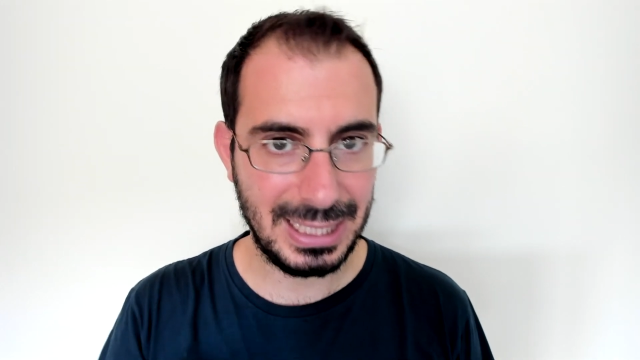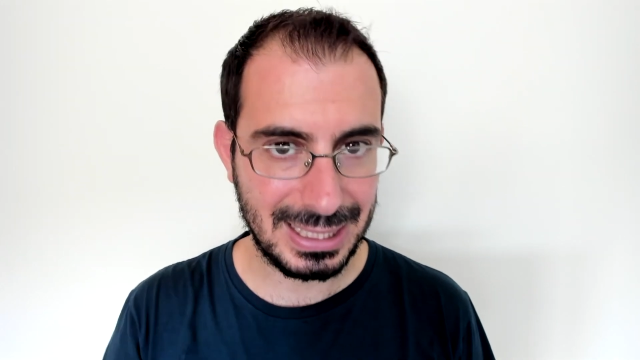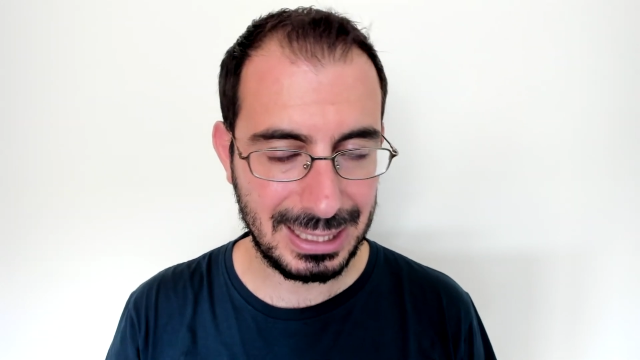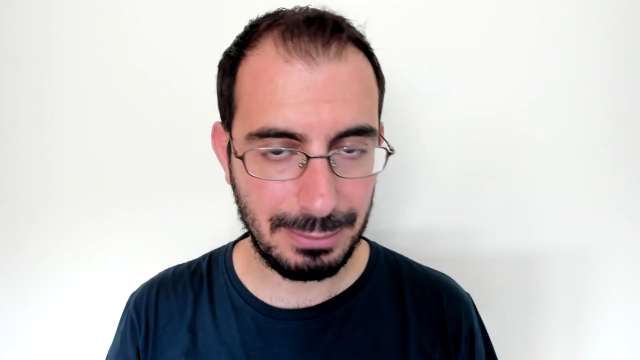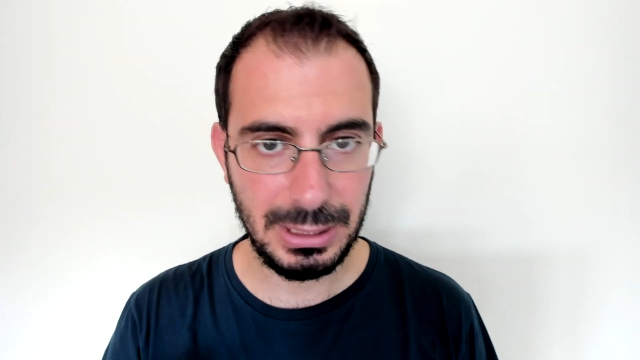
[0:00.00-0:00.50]
la
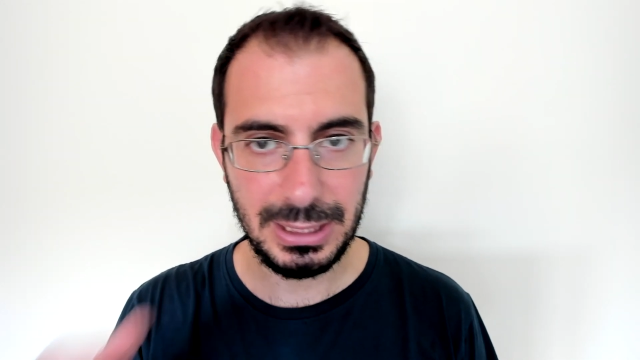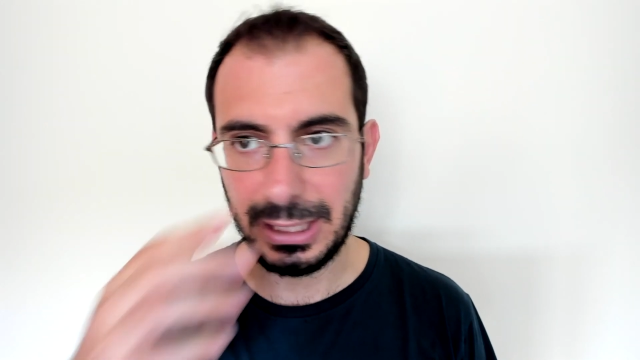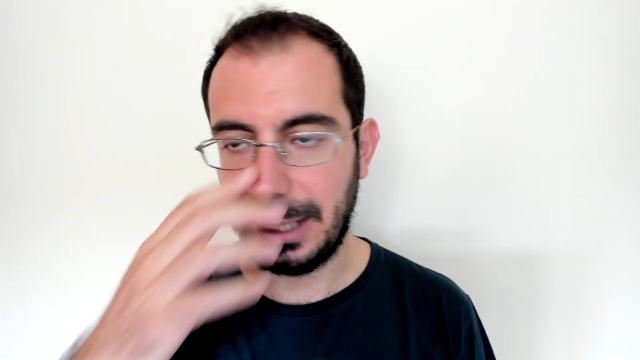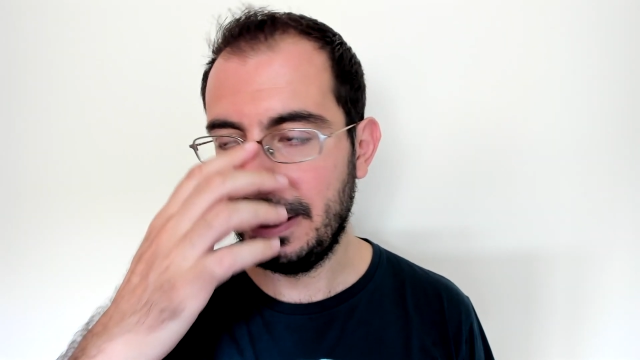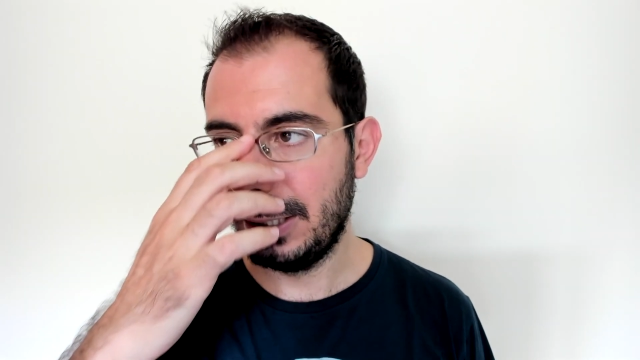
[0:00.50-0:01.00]

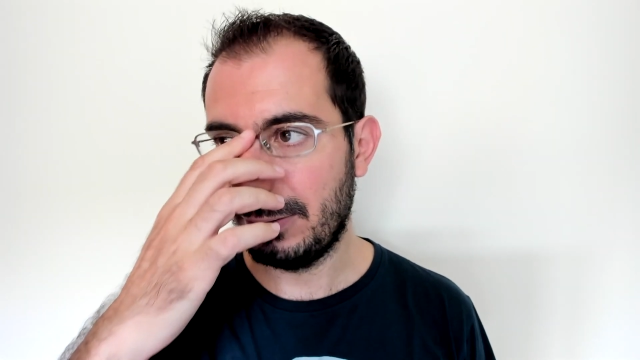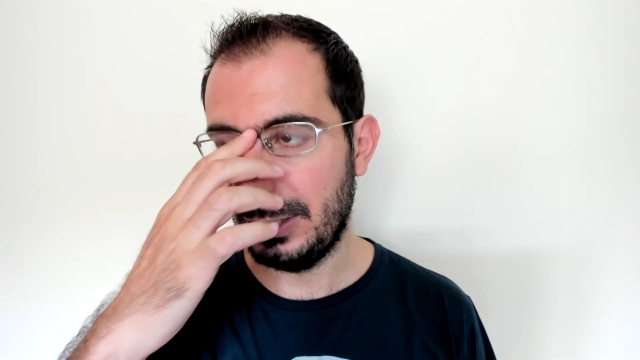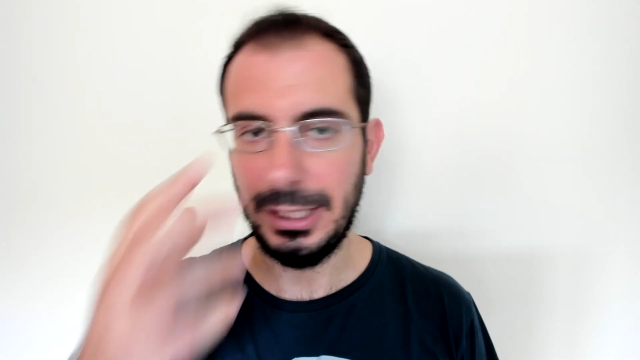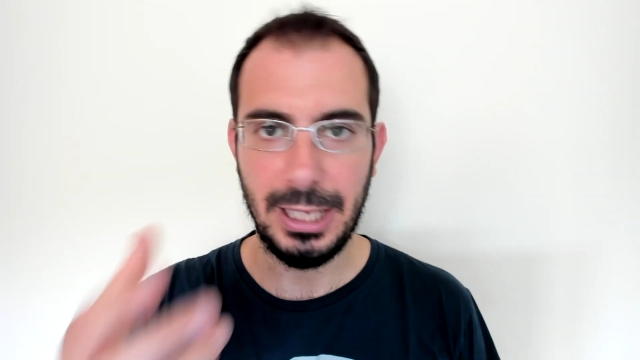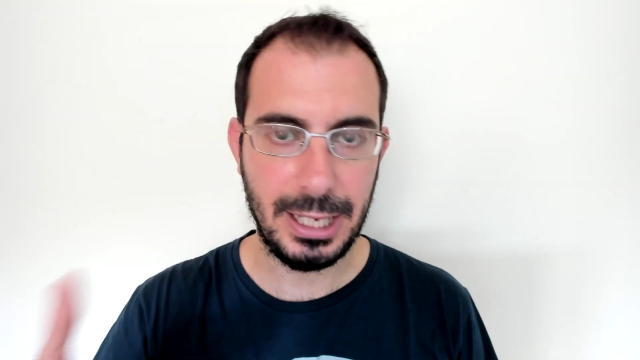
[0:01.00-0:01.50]
stabilità
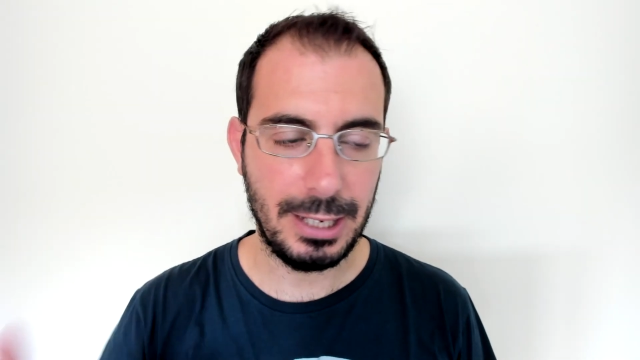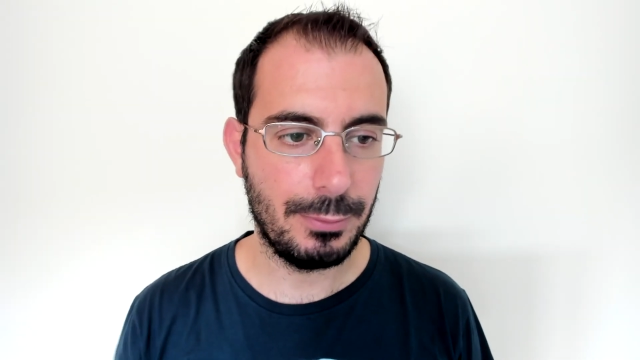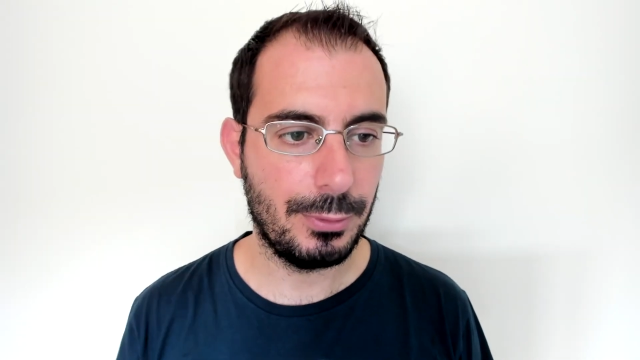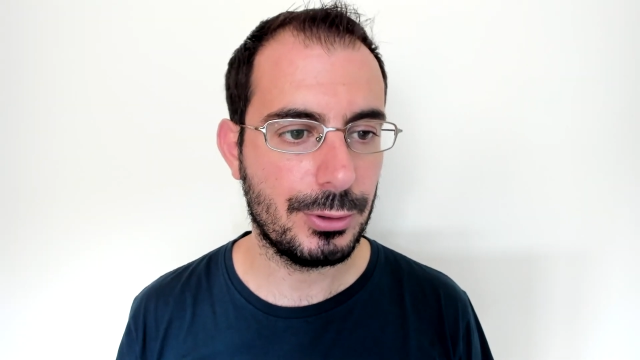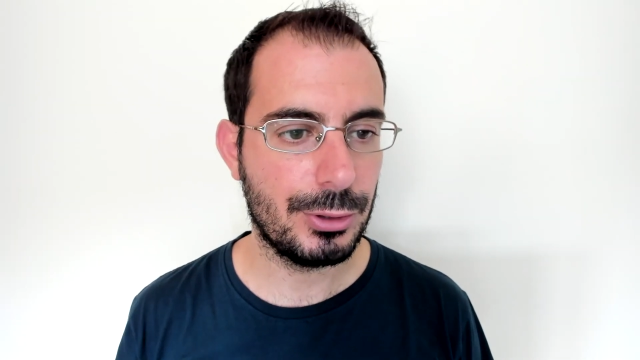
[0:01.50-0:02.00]
quindi è
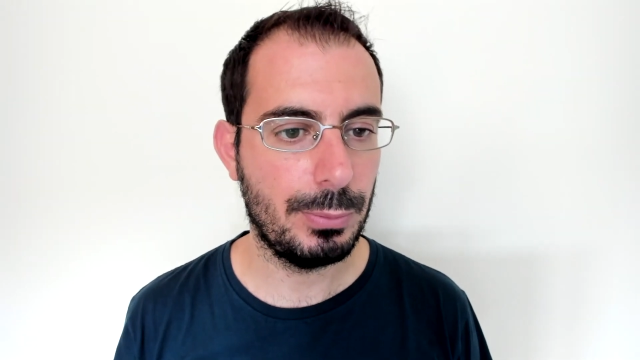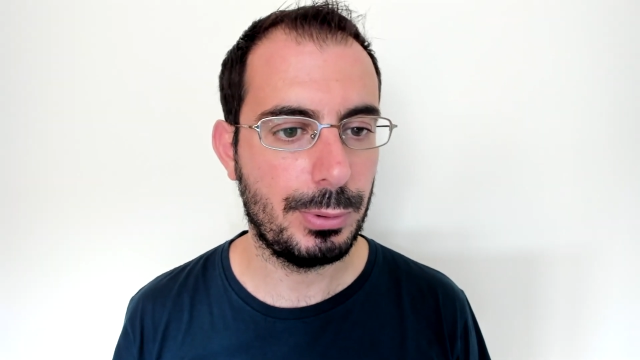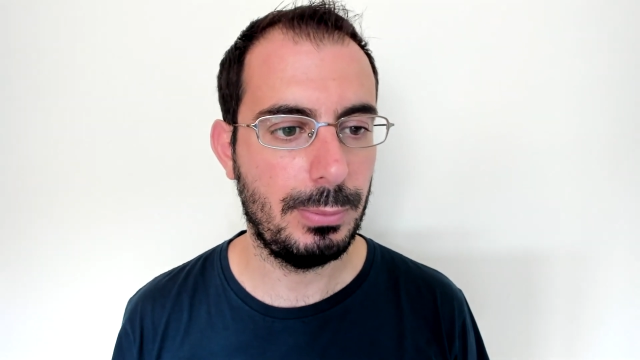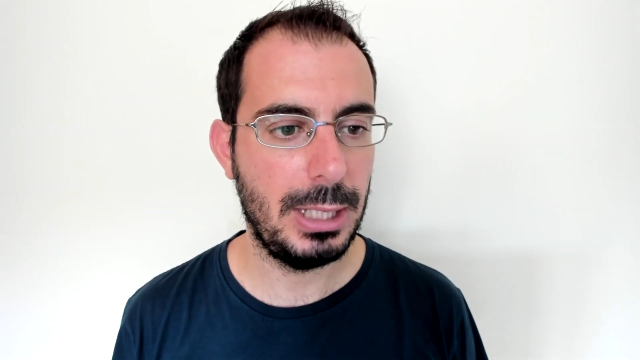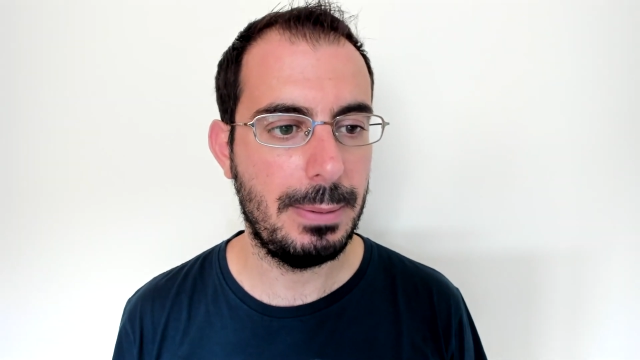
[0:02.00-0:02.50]
un grosso
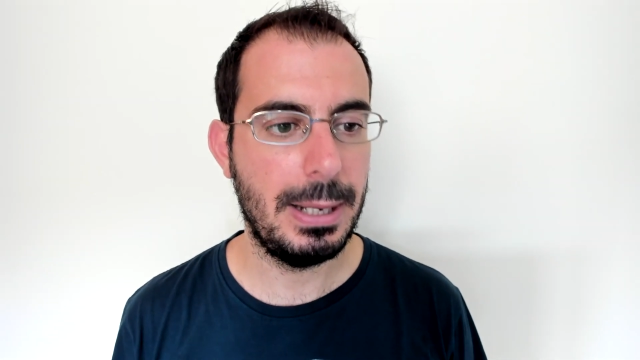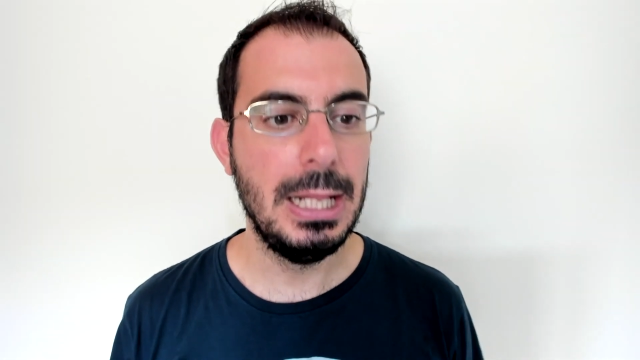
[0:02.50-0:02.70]
problema